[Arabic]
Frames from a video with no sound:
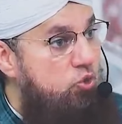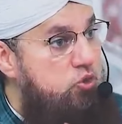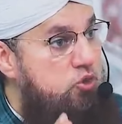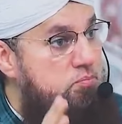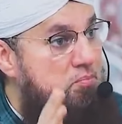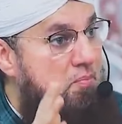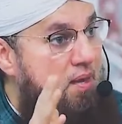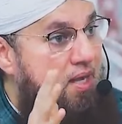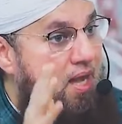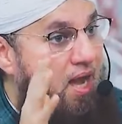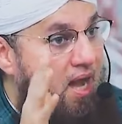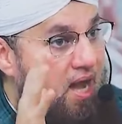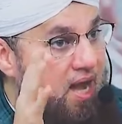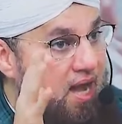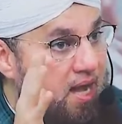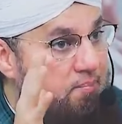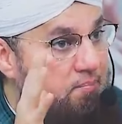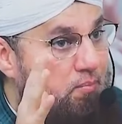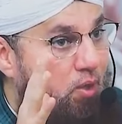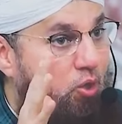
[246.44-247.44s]

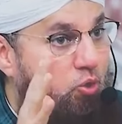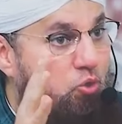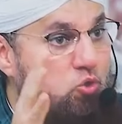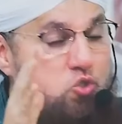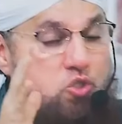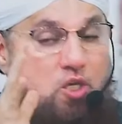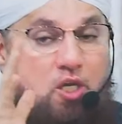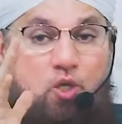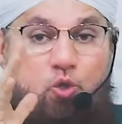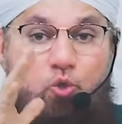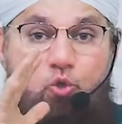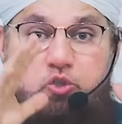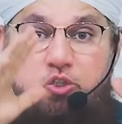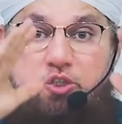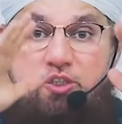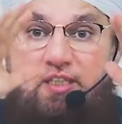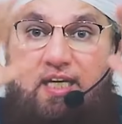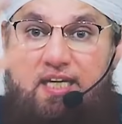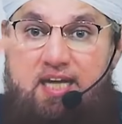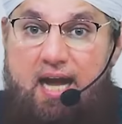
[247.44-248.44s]
وزاروه وأصبحوا من
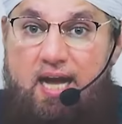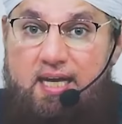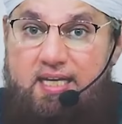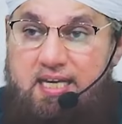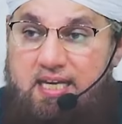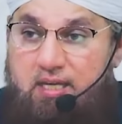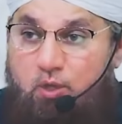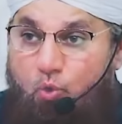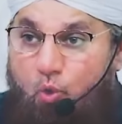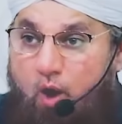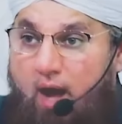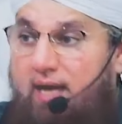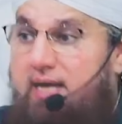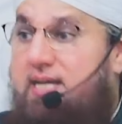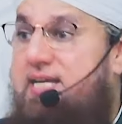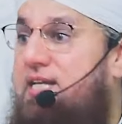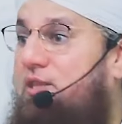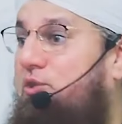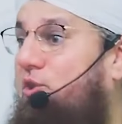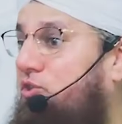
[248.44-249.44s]
صحابته
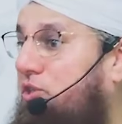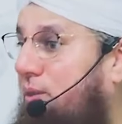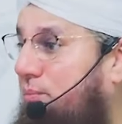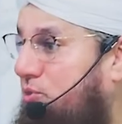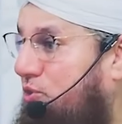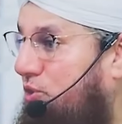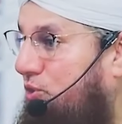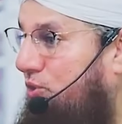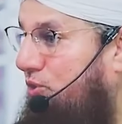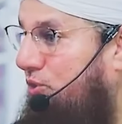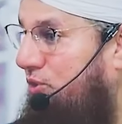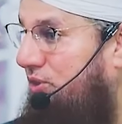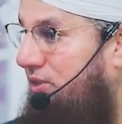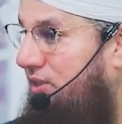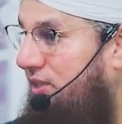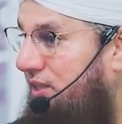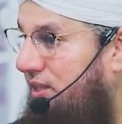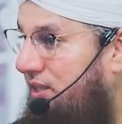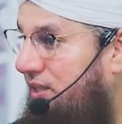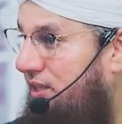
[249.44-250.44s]
حسنا
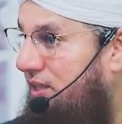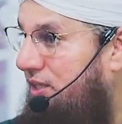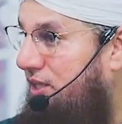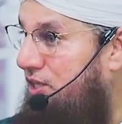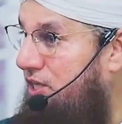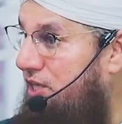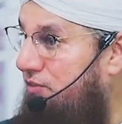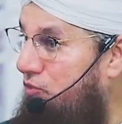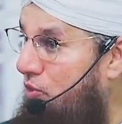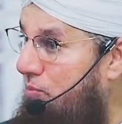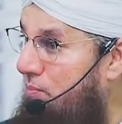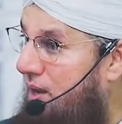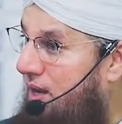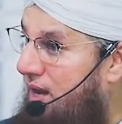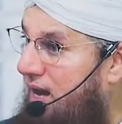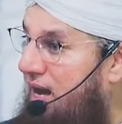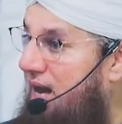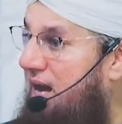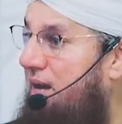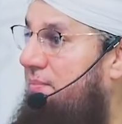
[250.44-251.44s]
لسنا
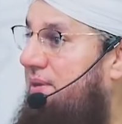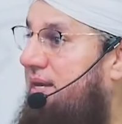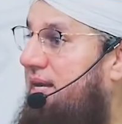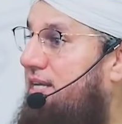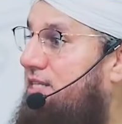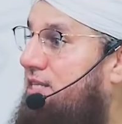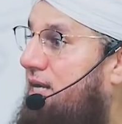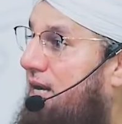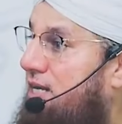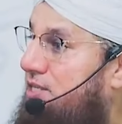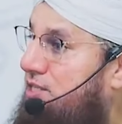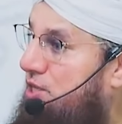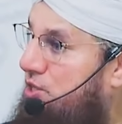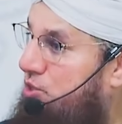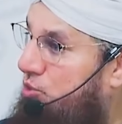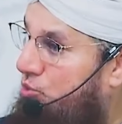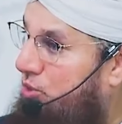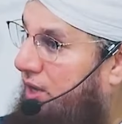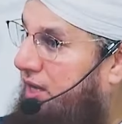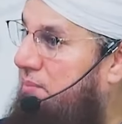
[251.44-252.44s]
اليوم على تلك
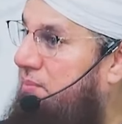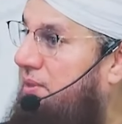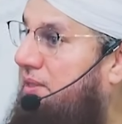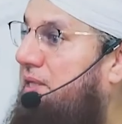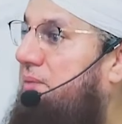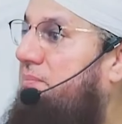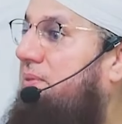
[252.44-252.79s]
المكانة